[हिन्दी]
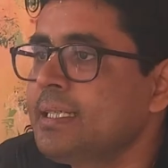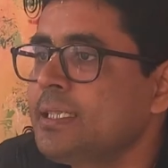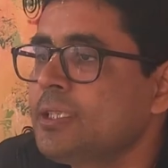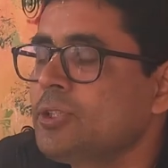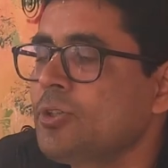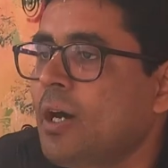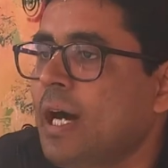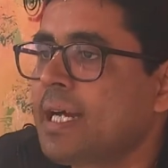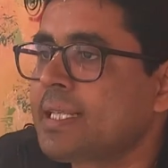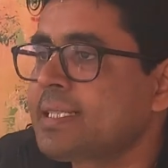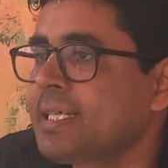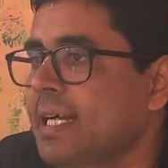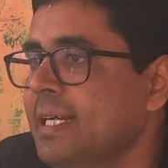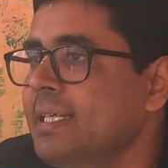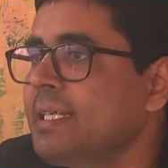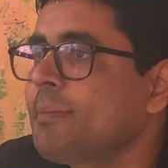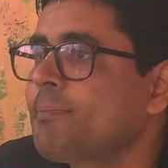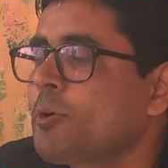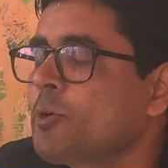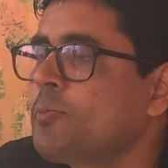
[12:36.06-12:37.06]
जो आचार्य
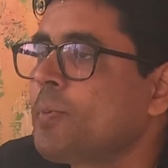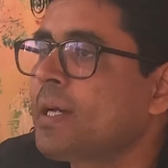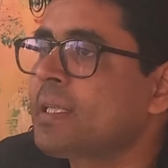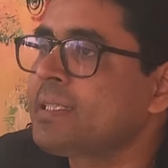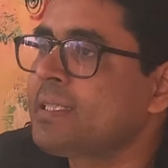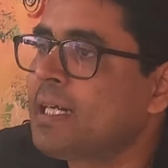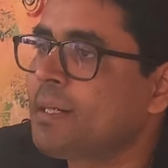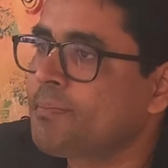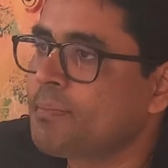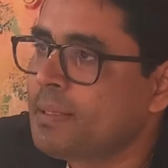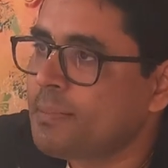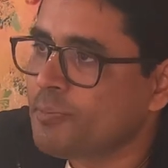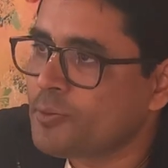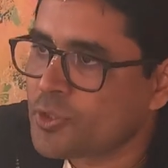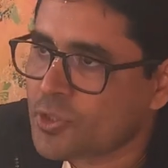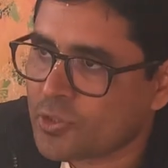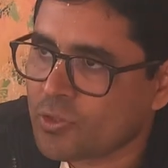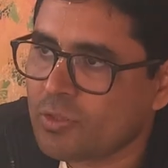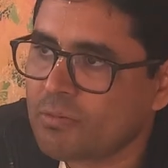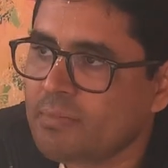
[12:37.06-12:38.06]
हैं प्रभुपाद ने अपने
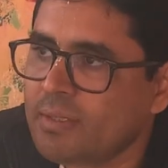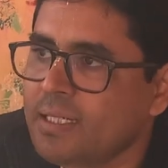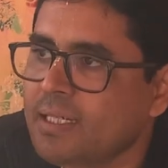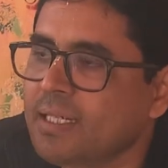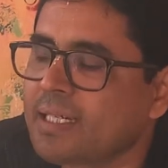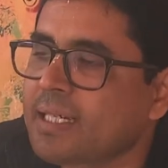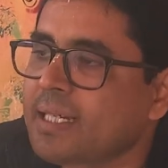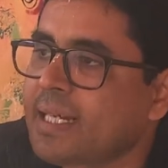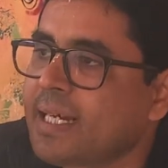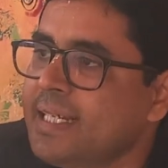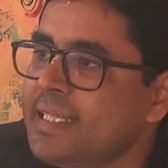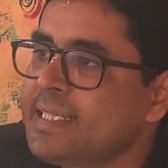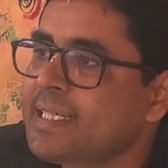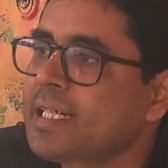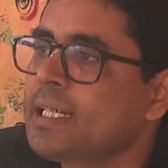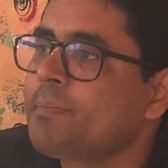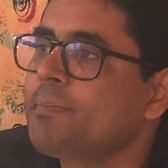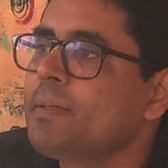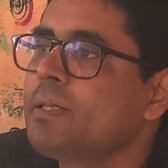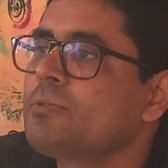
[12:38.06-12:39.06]
पुस्तकों में कई
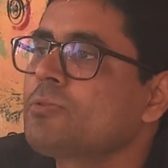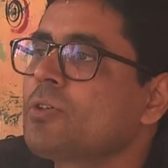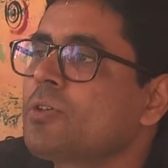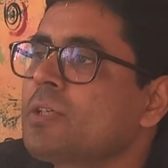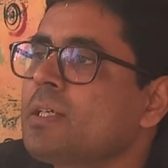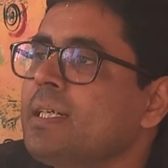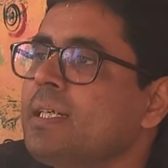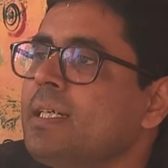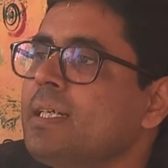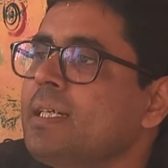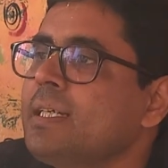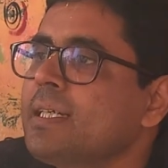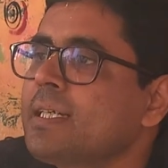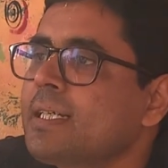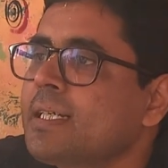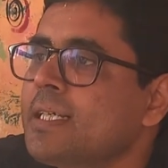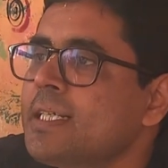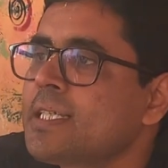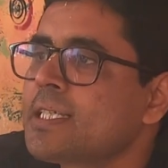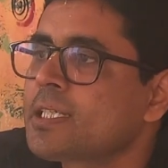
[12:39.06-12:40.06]
जगह पे उन्होंने
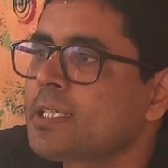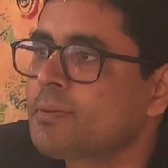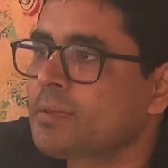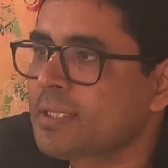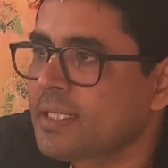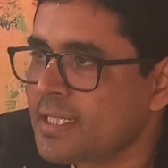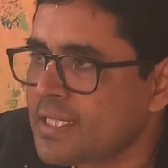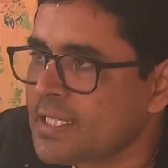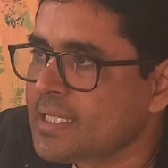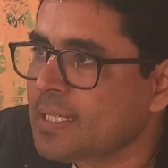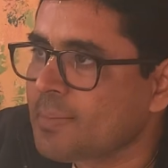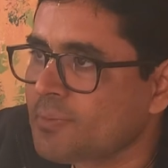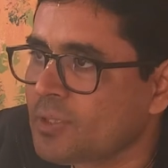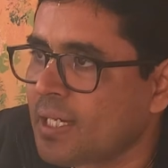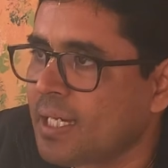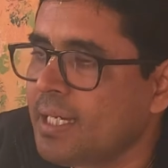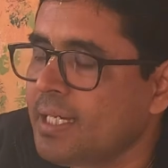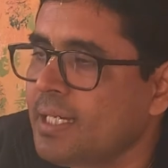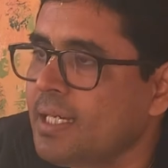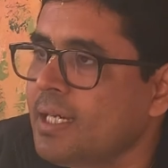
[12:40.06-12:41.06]
कृषि कृषि
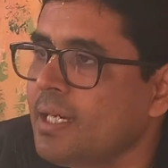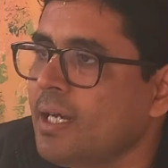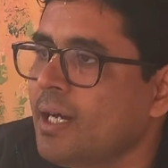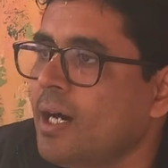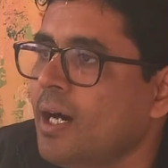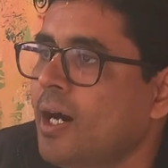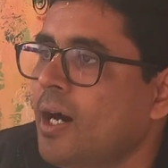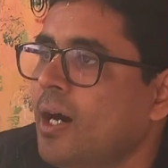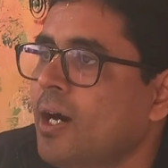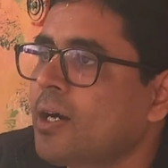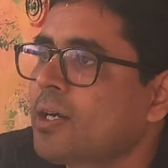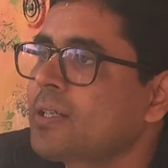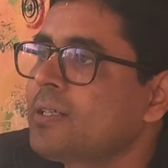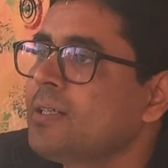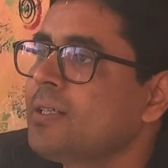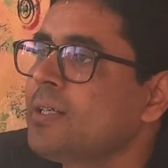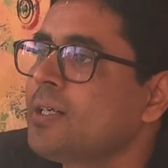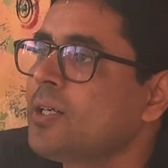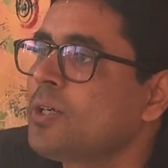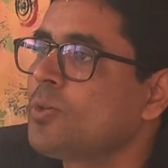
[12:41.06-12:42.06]
समुदाय और
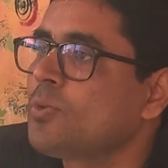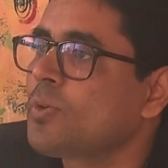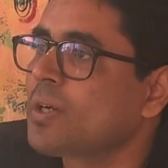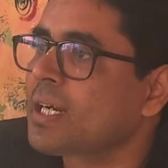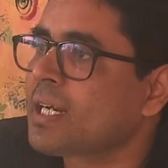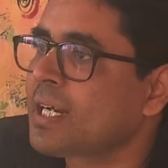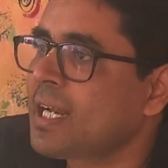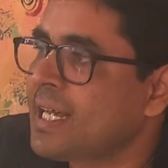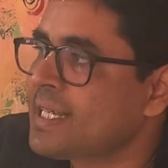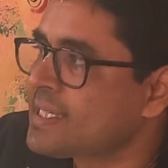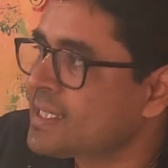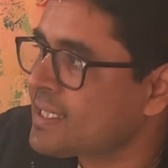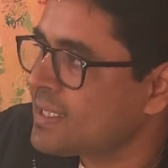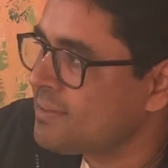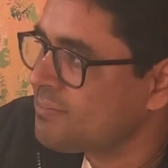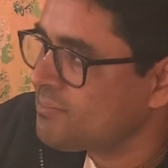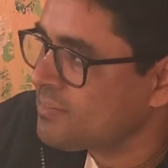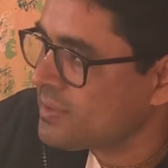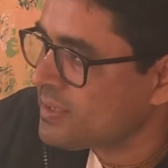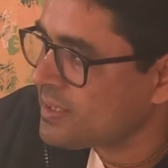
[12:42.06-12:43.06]

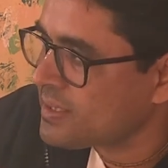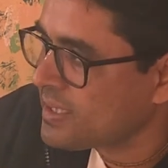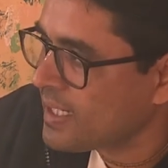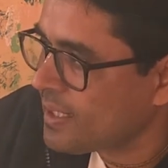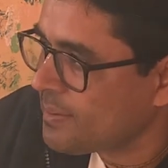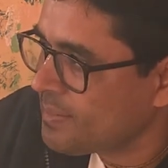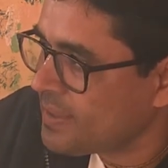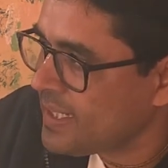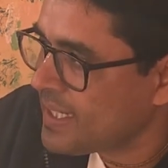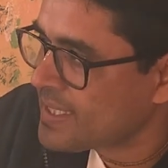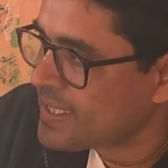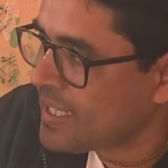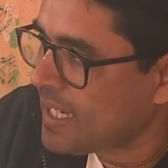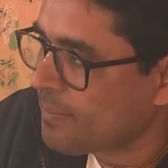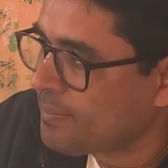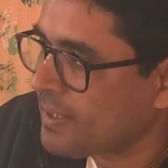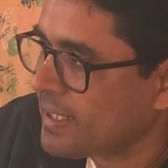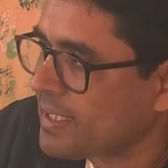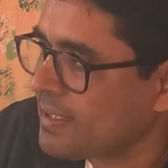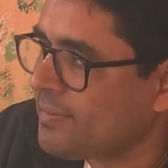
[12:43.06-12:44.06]
वर्णाश्रम धर्म की
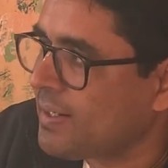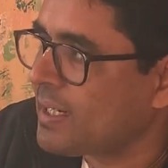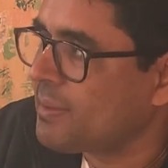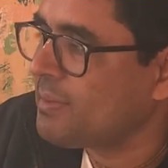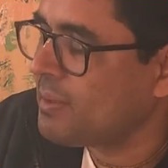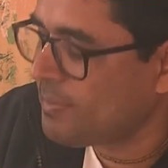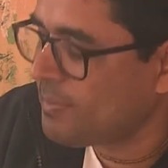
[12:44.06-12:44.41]
स्थापना के बारे में